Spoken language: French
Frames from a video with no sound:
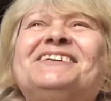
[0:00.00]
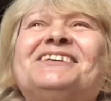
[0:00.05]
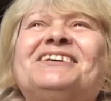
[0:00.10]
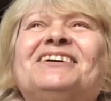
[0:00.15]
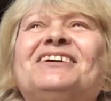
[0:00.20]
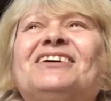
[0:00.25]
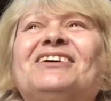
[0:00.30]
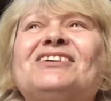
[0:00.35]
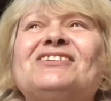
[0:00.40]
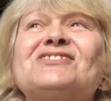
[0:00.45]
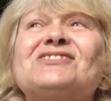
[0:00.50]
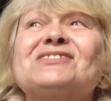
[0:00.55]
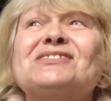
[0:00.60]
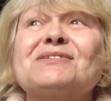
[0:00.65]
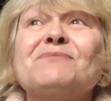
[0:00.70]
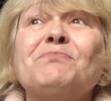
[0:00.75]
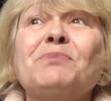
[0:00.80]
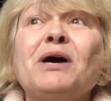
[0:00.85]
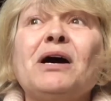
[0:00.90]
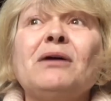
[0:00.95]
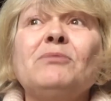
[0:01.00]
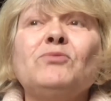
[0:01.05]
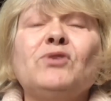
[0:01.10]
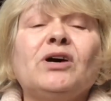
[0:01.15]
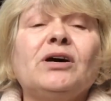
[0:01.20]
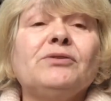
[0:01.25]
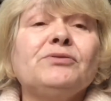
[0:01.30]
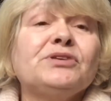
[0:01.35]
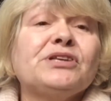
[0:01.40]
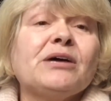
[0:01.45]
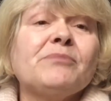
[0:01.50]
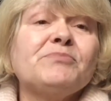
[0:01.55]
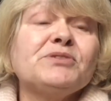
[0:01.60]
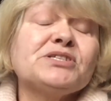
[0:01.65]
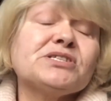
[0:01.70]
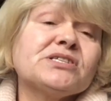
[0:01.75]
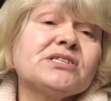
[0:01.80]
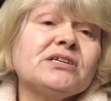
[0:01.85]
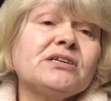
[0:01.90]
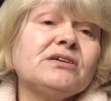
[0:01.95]
je ne sais pas, moi, une
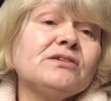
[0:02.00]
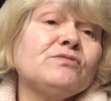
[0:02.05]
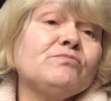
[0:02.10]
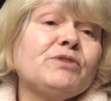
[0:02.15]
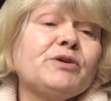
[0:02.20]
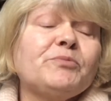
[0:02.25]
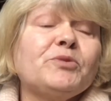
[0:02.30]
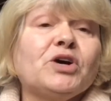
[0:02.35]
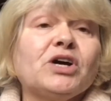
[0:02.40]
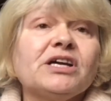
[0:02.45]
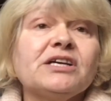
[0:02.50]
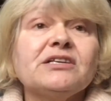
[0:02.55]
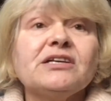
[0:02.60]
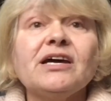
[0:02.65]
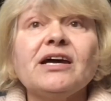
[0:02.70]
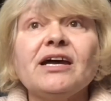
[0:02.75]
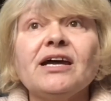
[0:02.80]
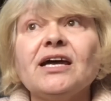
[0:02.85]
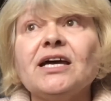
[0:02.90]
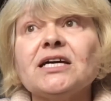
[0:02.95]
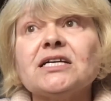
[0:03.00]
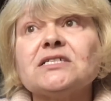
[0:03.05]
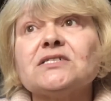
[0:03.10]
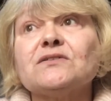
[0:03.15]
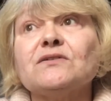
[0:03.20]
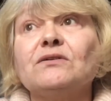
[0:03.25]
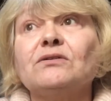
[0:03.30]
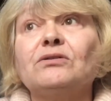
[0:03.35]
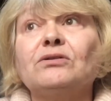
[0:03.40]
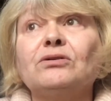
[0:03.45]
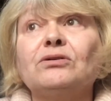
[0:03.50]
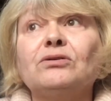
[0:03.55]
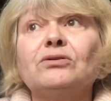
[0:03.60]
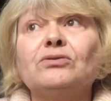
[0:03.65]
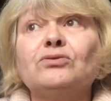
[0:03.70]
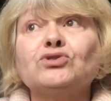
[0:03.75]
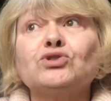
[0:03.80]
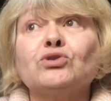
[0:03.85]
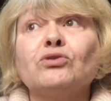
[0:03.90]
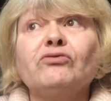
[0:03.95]
ABC, de memory d'ex,
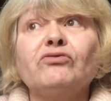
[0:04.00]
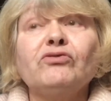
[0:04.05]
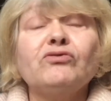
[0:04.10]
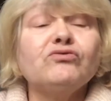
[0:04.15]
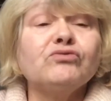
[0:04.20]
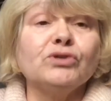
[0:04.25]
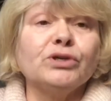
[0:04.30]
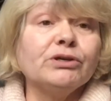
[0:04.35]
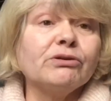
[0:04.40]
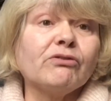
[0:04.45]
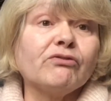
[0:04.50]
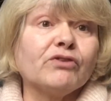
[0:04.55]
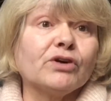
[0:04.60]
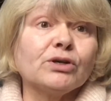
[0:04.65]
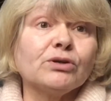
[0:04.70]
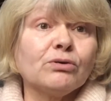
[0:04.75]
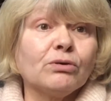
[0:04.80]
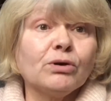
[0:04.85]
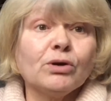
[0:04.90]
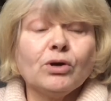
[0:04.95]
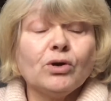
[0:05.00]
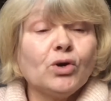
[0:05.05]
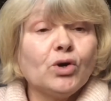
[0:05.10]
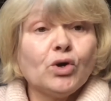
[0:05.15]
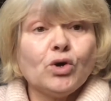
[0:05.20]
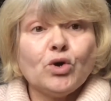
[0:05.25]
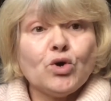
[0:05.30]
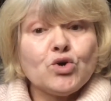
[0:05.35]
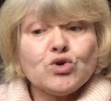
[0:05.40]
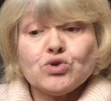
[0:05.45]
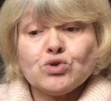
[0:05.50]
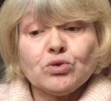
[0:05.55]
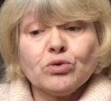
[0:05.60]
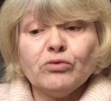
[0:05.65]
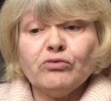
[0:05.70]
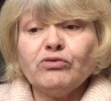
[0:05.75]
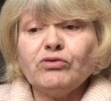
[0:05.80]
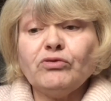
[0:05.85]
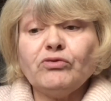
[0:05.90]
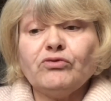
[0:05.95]
ce que vous voulez en fait ce que
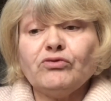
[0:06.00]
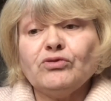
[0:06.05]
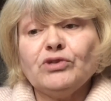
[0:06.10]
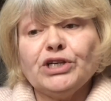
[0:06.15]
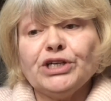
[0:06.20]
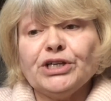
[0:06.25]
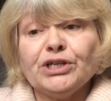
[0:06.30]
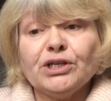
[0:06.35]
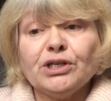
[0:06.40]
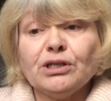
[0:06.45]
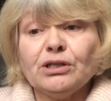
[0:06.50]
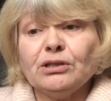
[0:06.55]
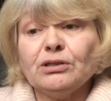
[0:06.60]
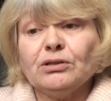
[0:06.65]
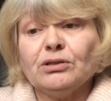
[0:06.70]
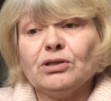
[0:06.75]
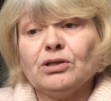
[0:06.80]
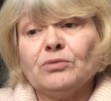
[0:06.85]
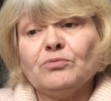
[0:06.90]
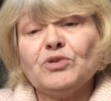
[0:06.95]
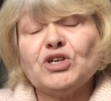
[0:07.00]
vous voulez. Euh, moi,